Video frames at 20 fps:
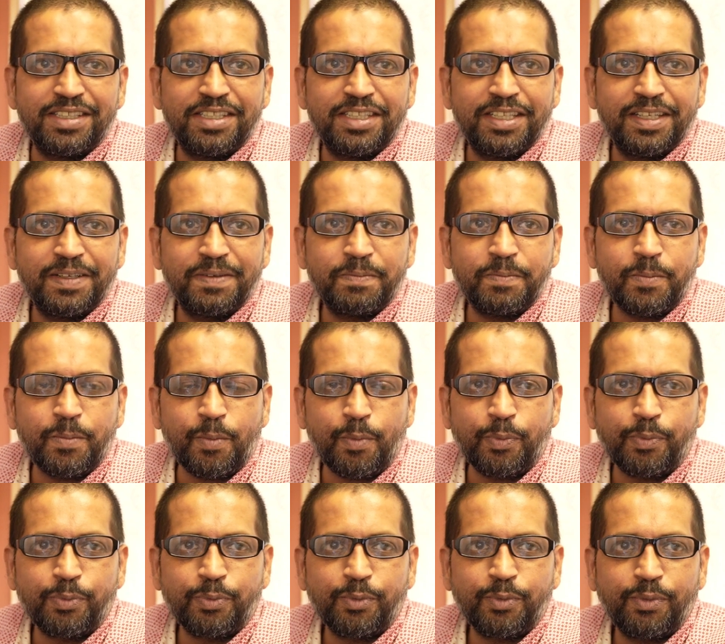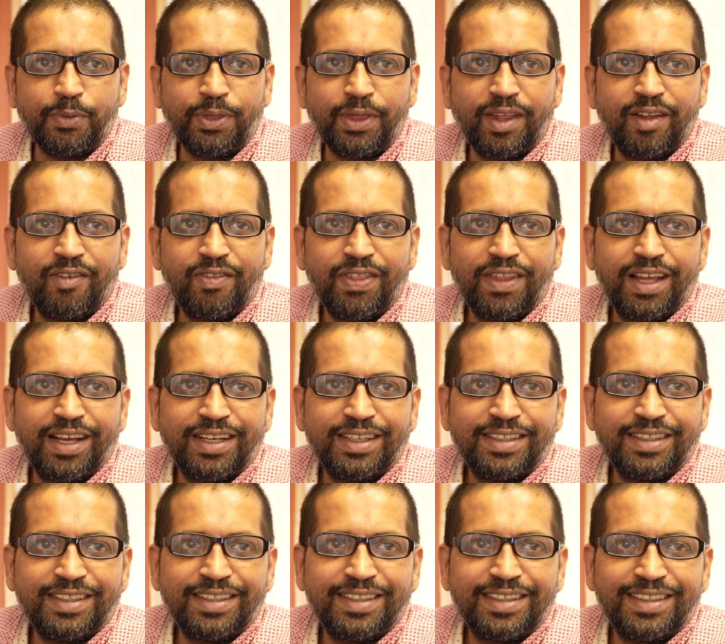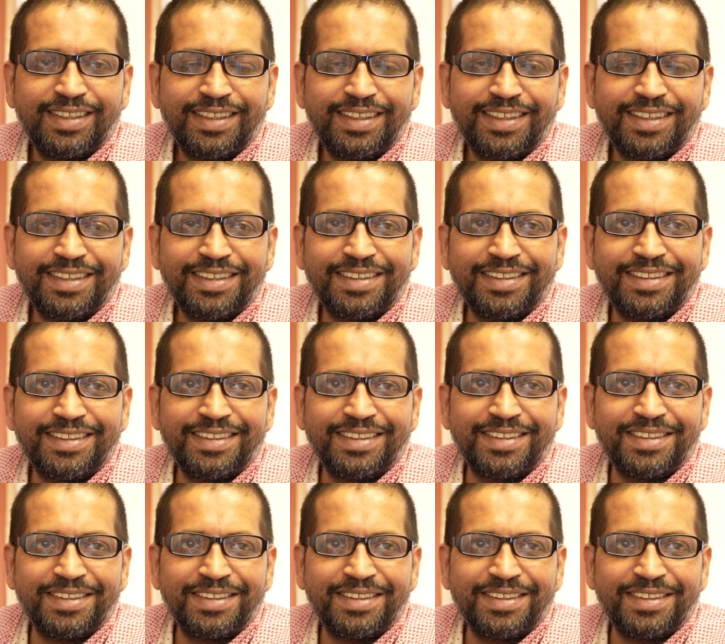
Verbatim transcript: その人に対してのなんか特徴がないなと思ってる